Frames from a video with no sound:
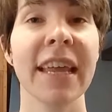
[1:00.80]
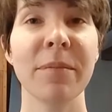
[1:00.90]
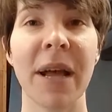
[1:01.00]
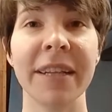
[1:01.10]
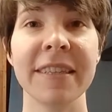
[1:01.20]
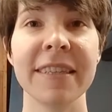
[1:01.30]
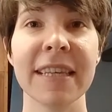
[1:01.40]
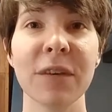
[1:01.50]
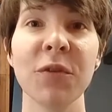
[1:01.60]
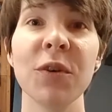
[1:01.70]
melden Sie
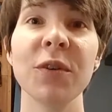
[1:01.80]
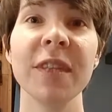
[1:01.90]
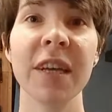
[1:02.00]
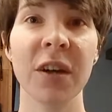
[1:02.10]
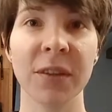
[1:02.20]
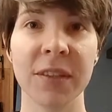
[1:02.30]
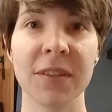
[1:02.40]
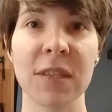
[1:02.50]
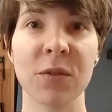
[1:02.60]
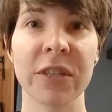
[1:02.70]
sich für unseren
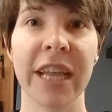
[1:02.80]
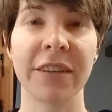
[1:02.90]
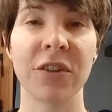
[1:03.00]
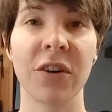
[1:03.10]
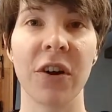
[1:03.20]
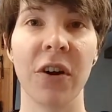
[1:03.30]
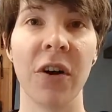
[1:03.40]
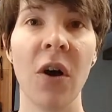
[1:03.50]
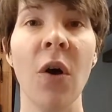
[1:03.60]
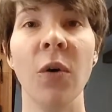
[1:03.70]
Gratis-Newsletter an
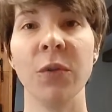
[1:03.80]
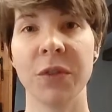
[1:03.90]
unter